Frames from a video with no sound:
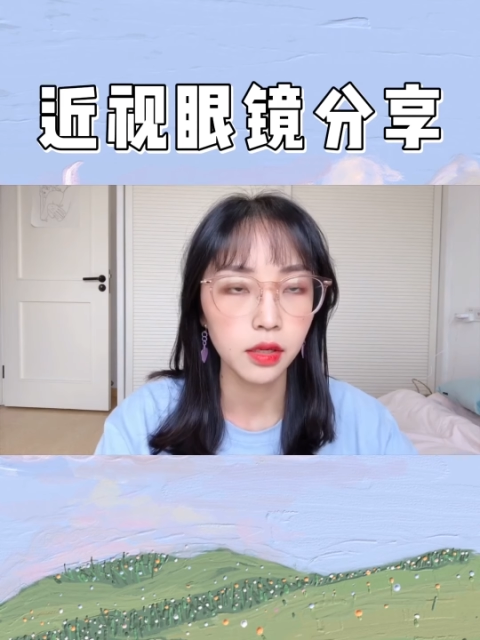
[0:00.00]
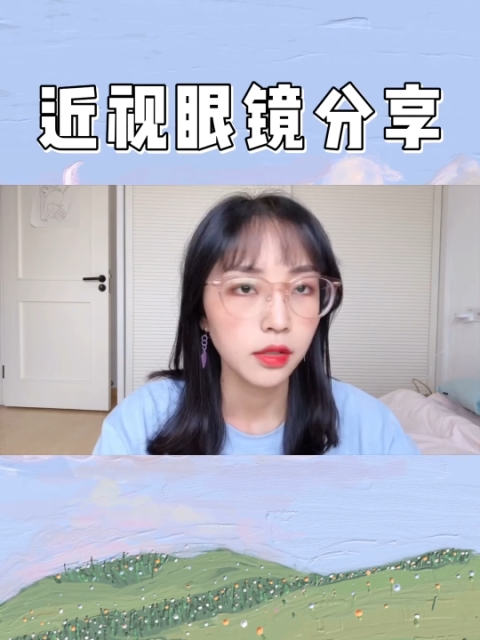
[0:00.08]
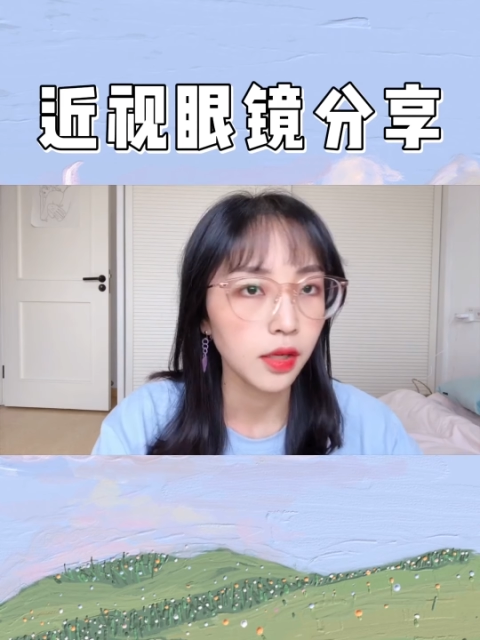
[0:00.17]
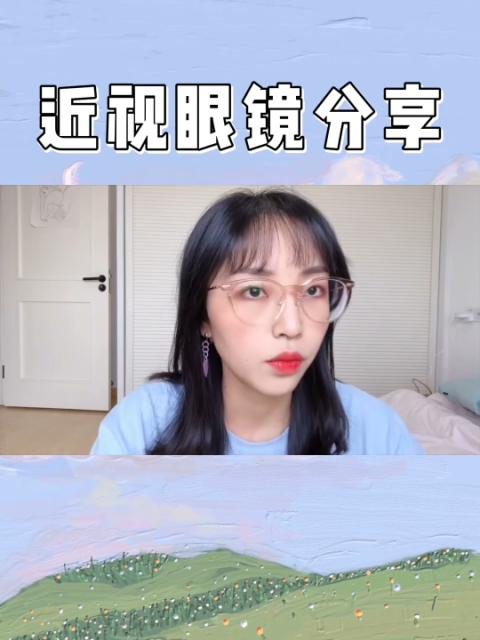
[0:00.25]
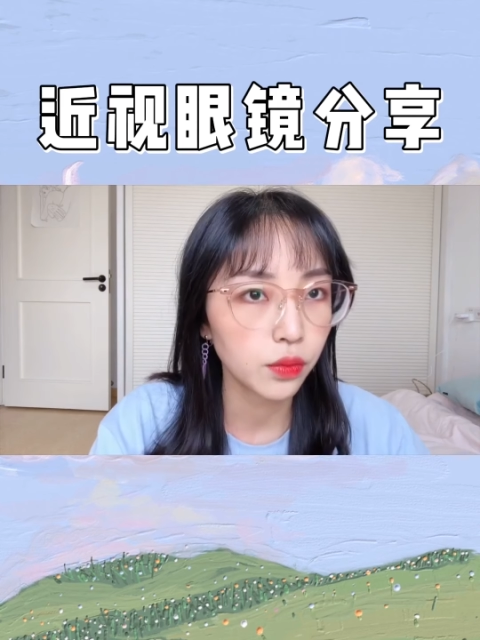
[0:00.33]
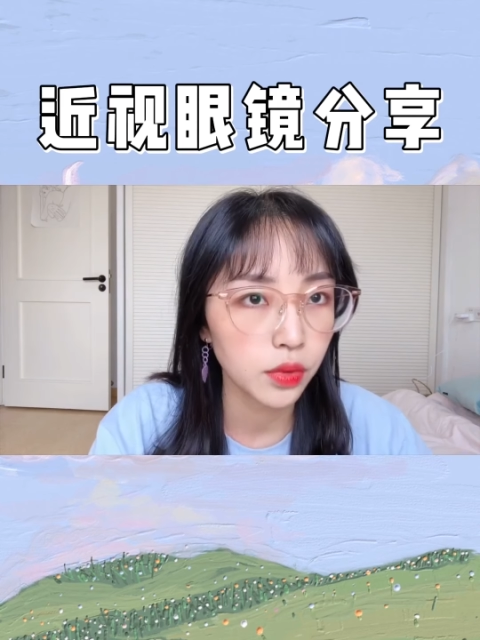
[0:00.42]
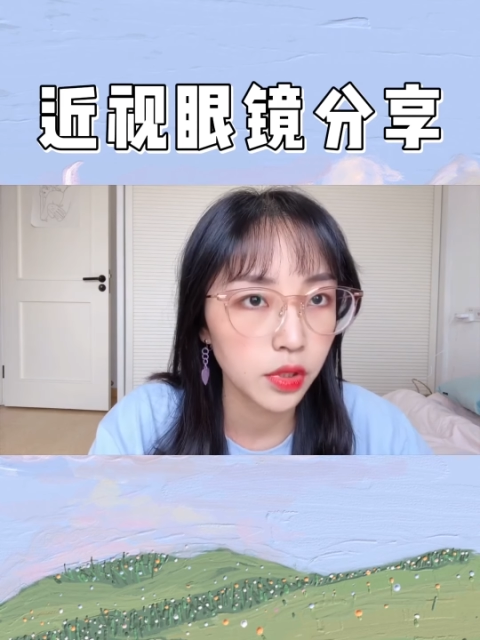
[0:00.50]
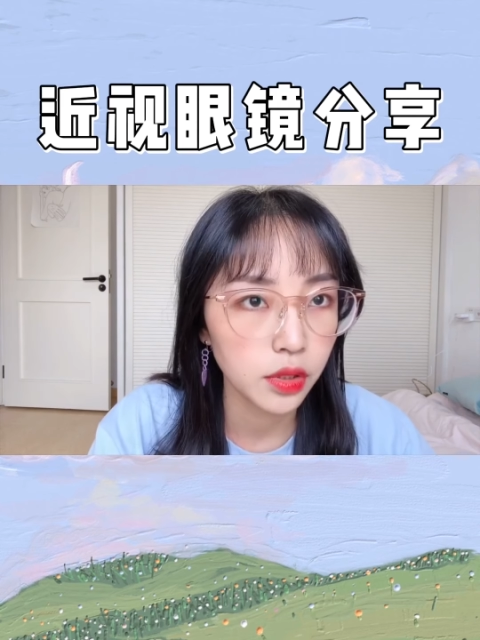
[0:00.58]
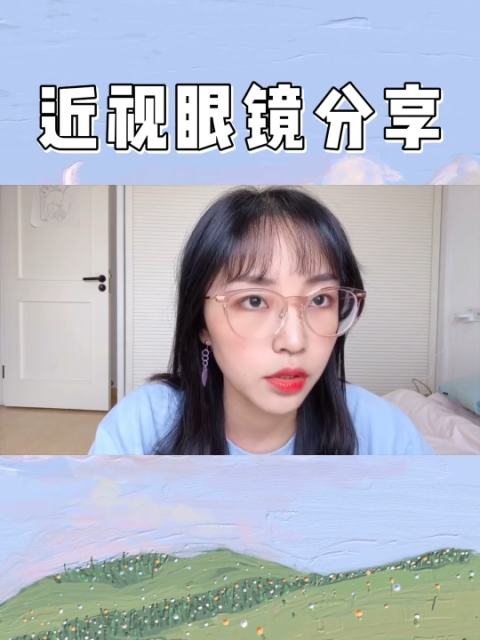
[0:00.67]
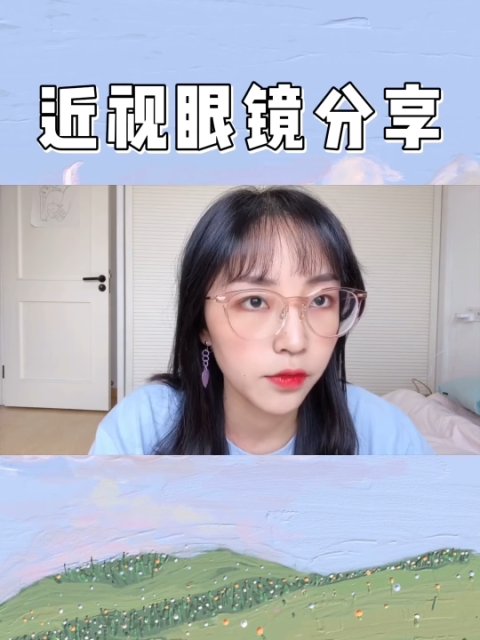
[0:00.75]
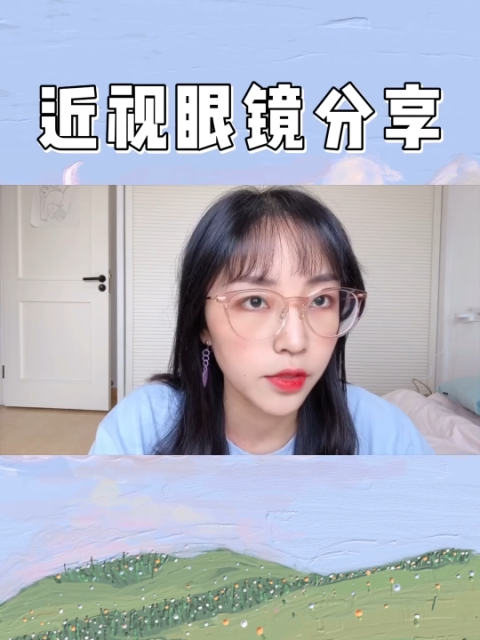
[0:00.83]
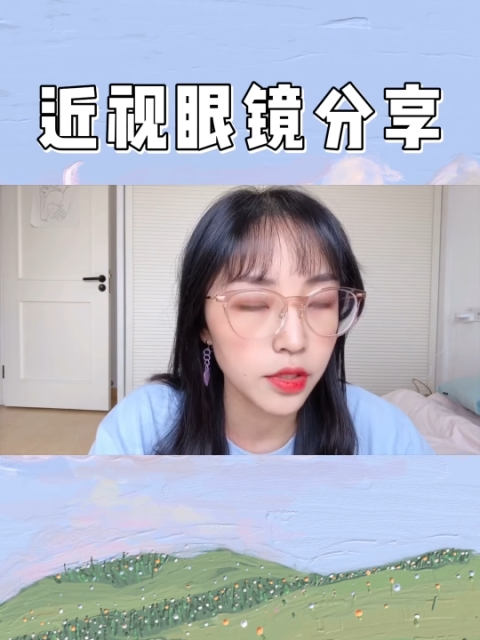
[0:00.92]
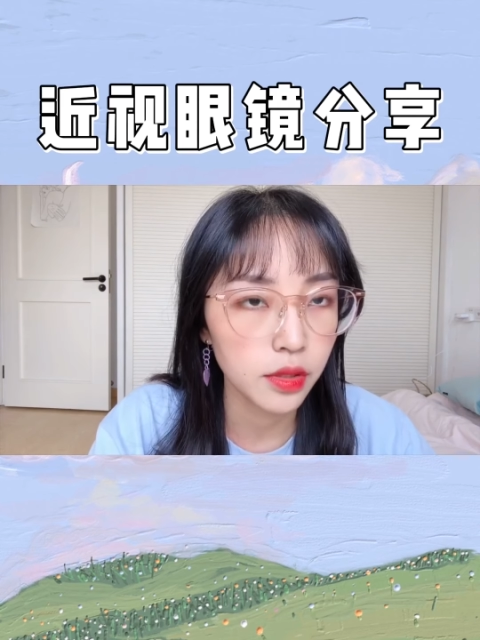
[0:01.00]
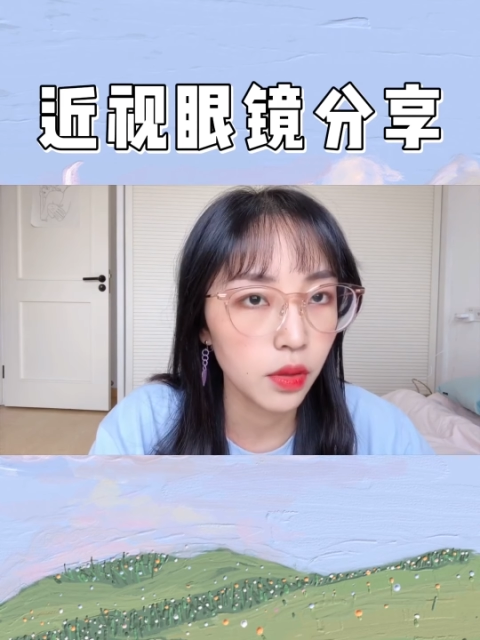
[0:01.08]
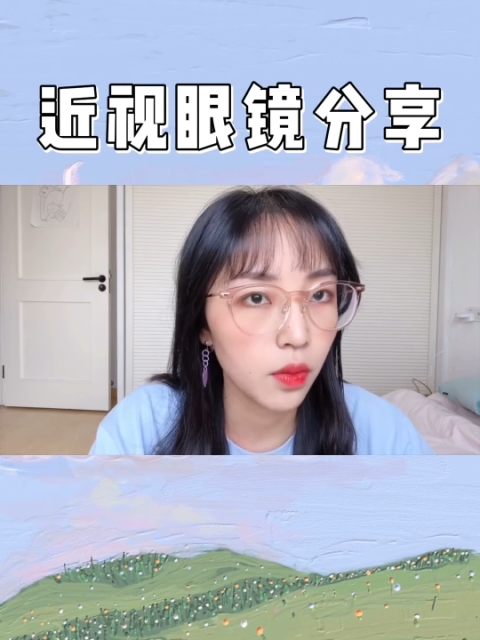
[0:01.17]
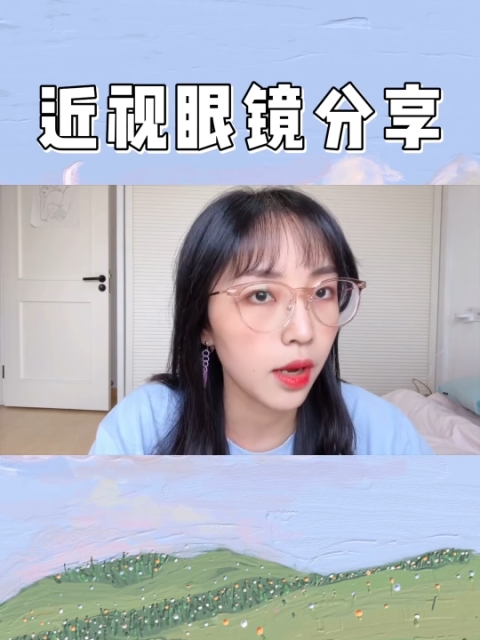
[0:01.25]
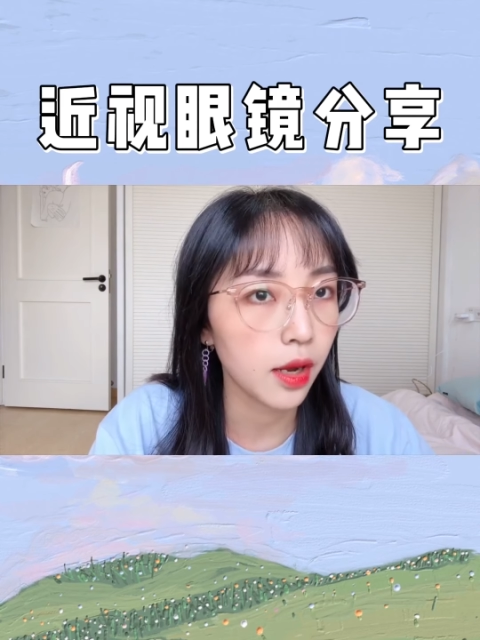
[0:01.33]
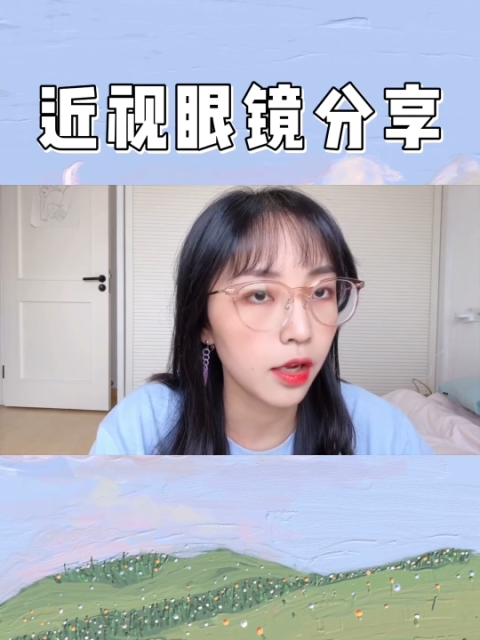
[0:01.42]
但我觉得这个粉色的
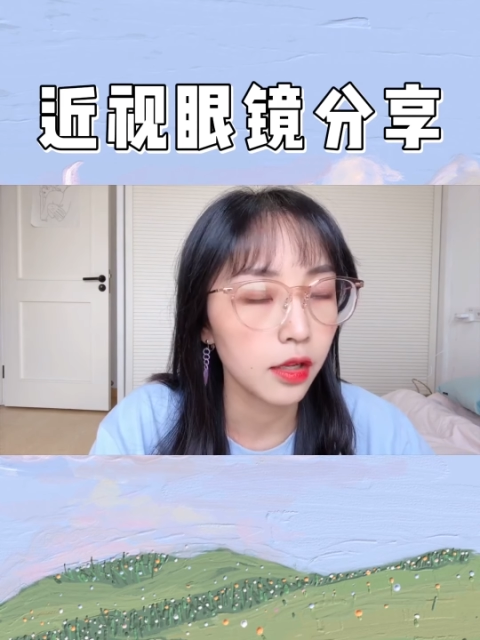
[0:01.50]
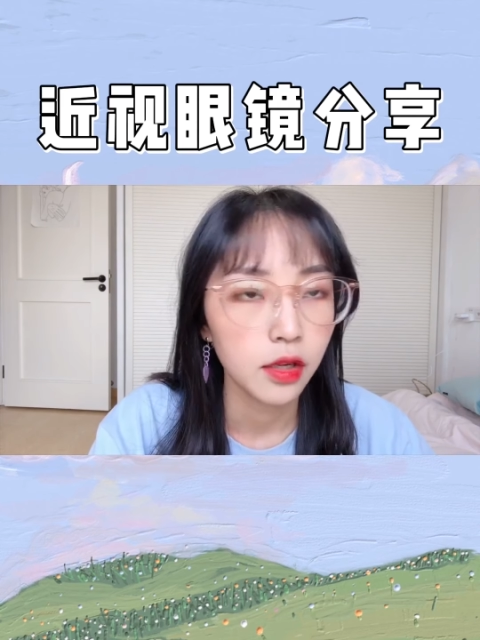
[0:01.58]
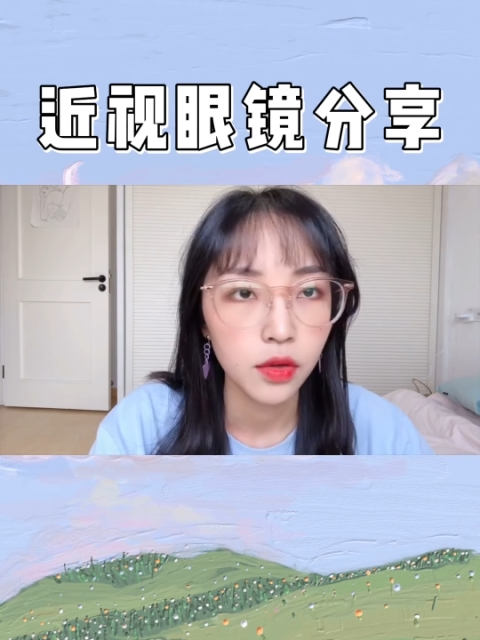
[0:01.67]
话